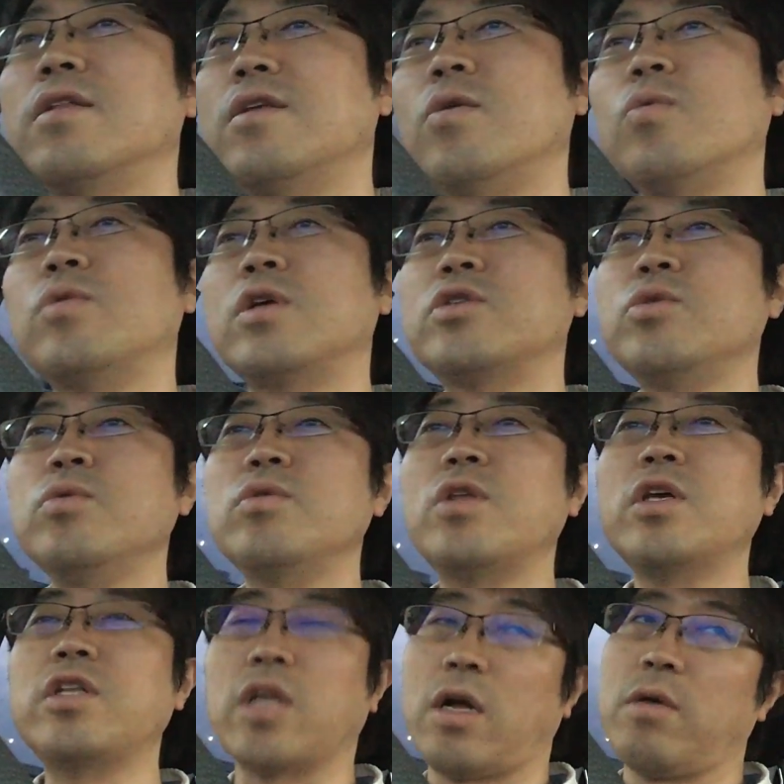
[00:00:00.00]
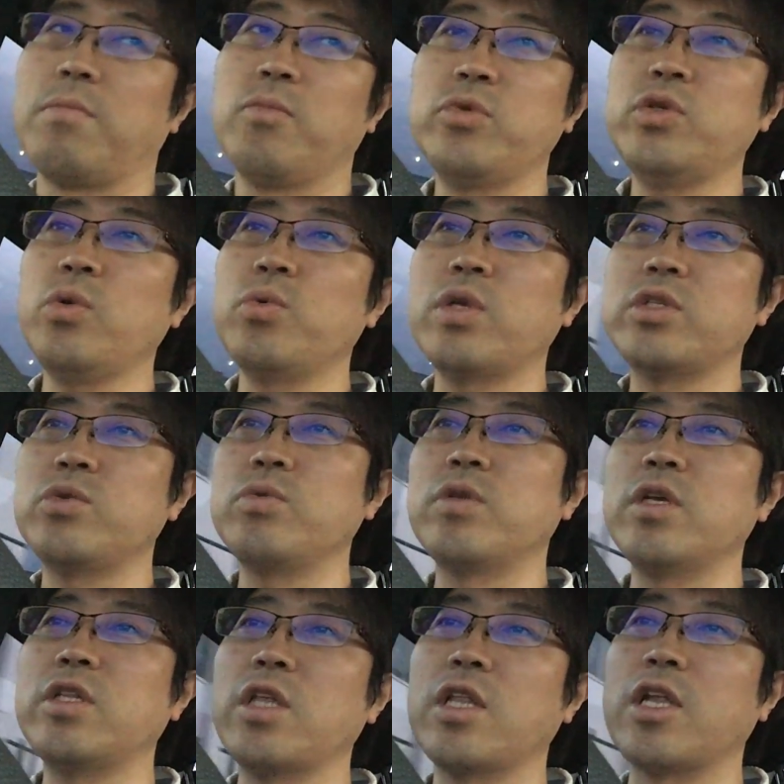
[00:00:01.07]
だから同じようにできた、もし同じように
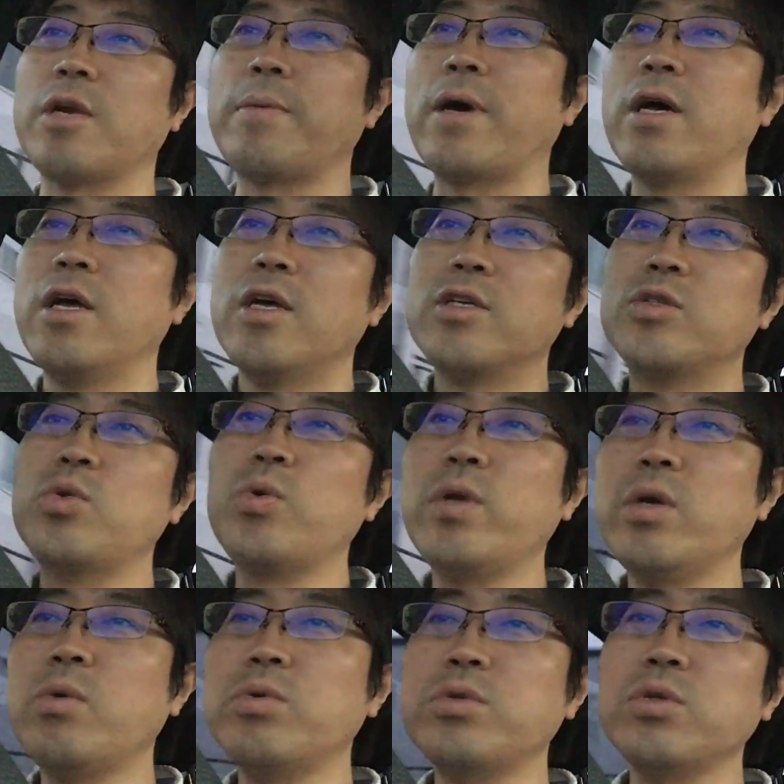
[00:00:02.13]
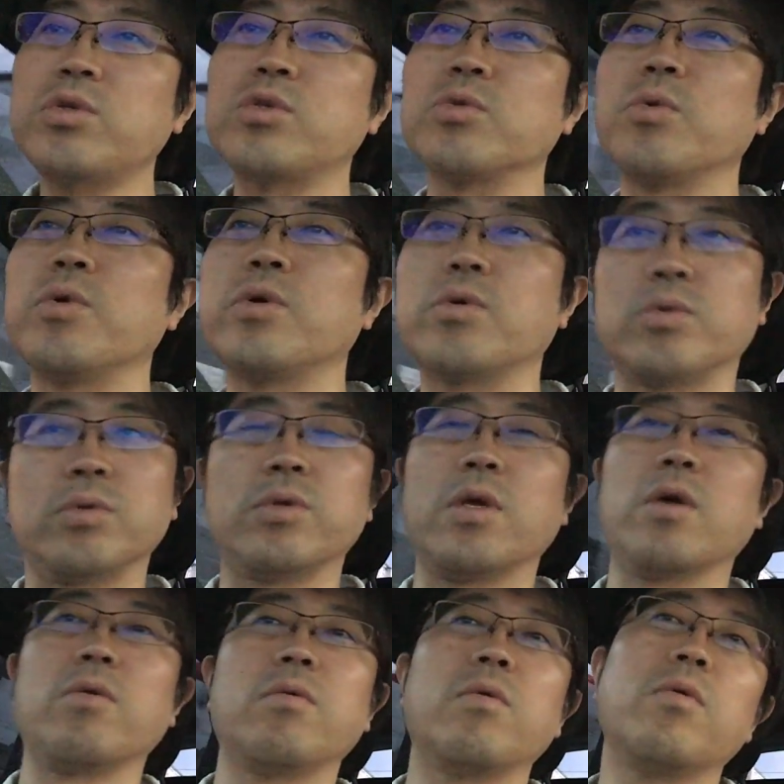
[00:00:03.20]
できたならばそれこそすごいこと
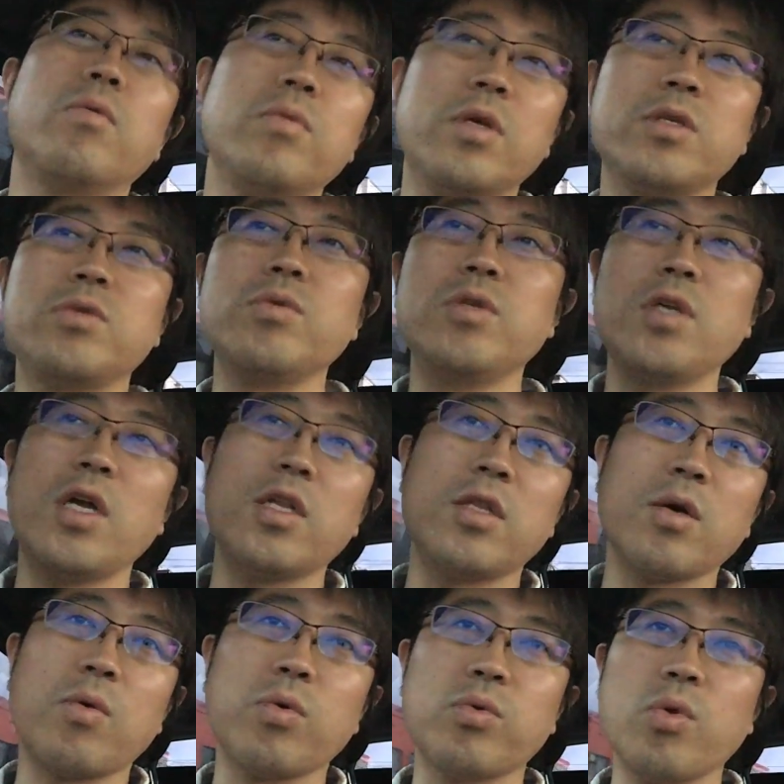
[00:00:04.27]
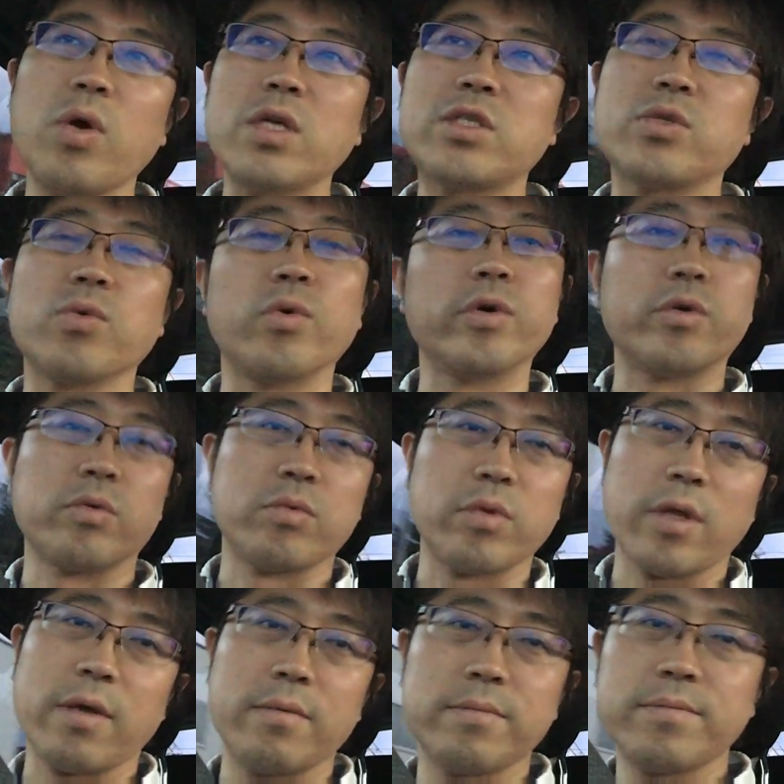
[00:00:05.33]
で、同じようにやれたことがすごいこと
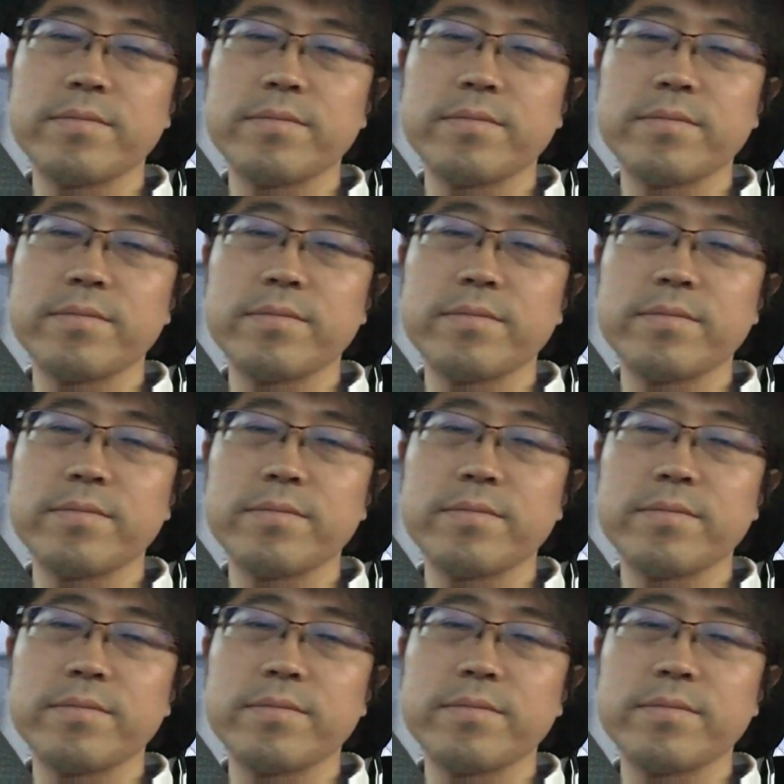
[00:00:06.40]
で、